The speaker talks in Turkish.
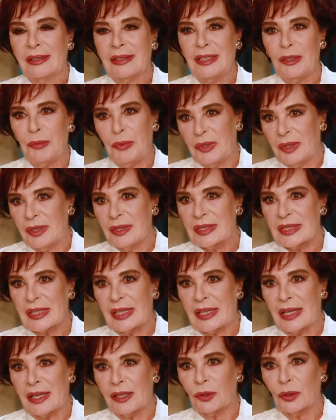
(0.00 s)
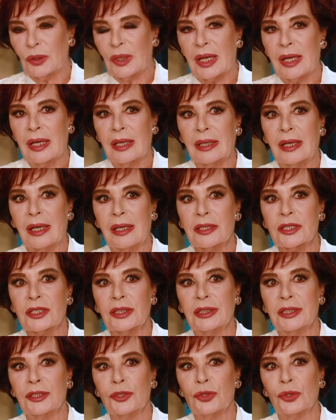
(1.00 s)
gibi senaryolarla
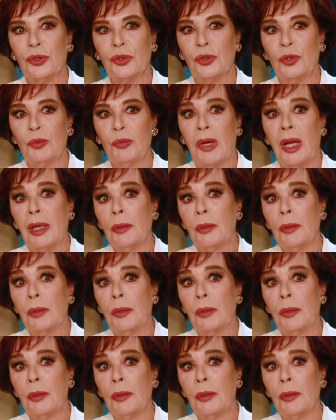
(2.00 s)
karşılaşıyordum.